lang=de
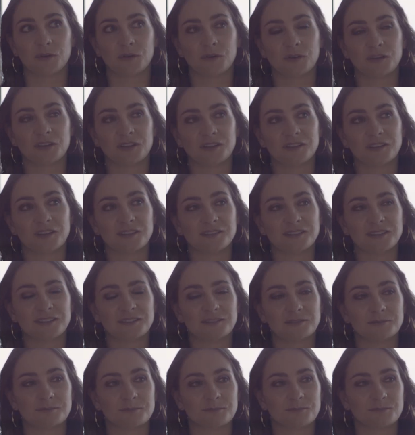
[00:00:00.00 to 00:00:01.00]
Und es
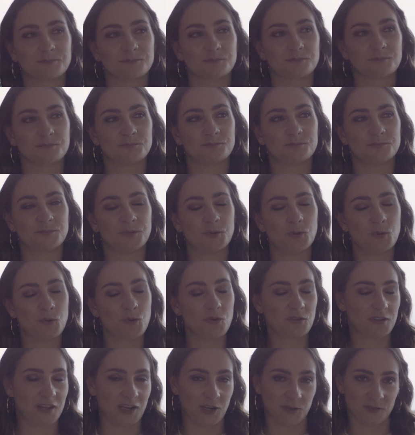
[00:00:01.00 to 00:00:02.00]
ist
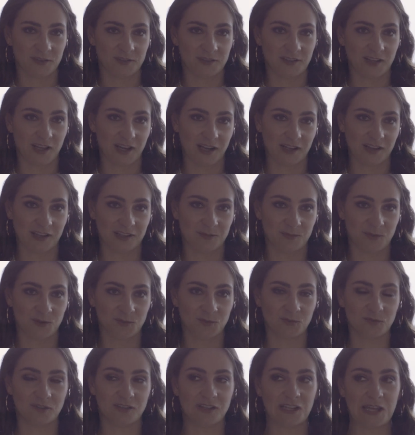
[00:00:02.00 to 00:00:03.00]
blöd, eigentlich zu sagen, dass man
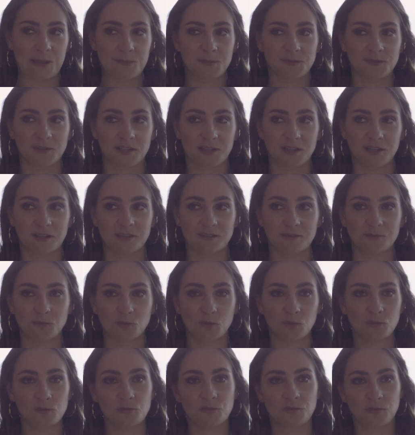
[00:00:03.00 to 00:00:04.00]
so einen lebensverändernden
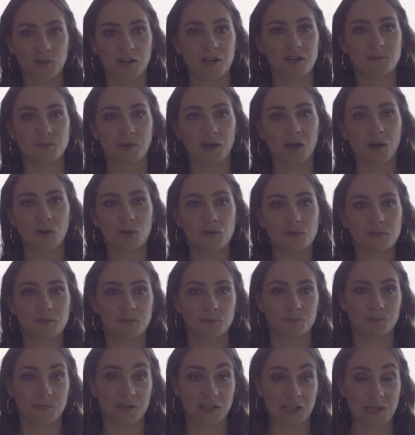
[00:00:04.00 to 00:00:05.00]
Unfall braucht,
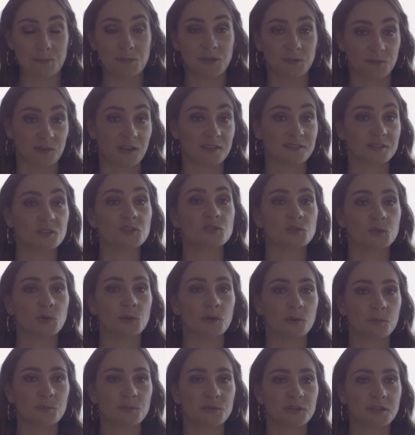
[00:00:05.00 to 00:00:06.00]
bei dem ich fast
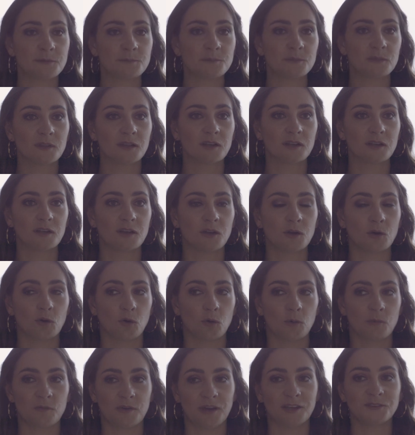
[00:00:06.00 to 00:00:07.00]
gestorben bin,
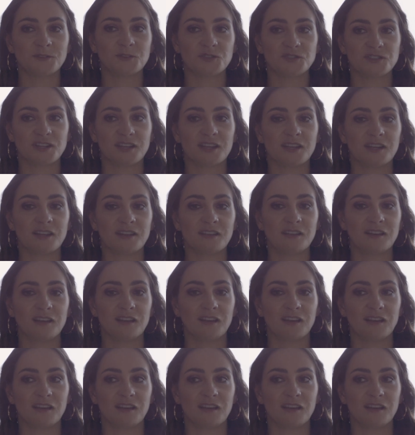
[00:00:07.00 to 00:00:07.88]
um festzustellen,